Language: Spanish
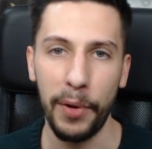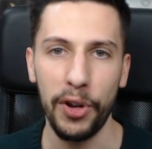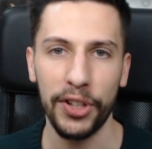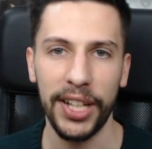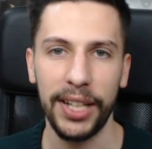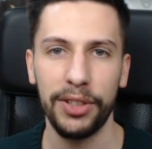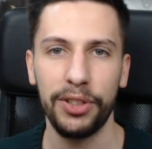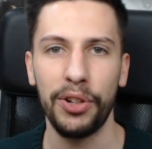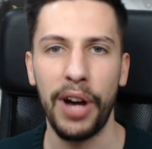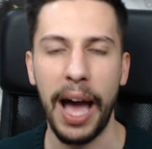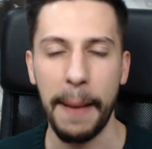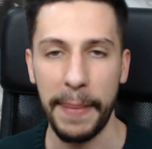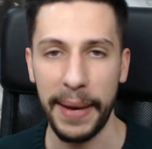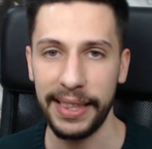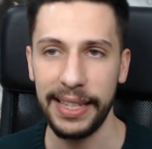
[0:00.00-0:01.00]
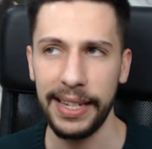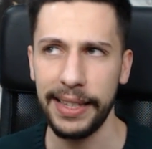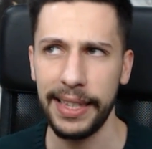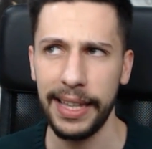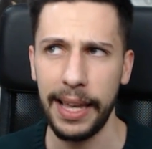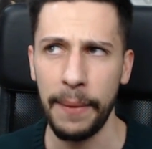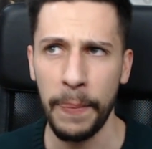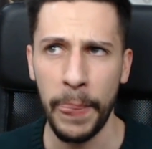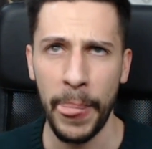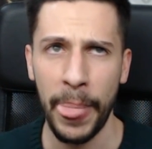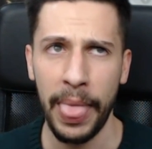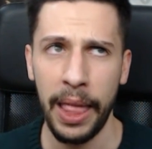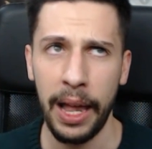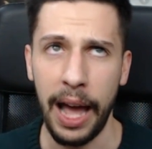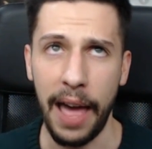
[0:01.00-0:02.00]
Por lo tanto, a partir de
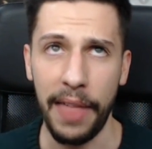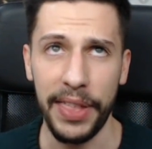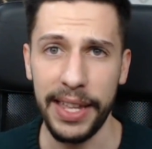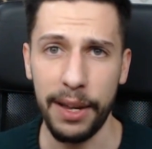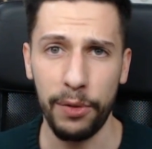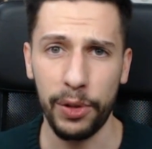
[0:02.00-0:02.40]
Hace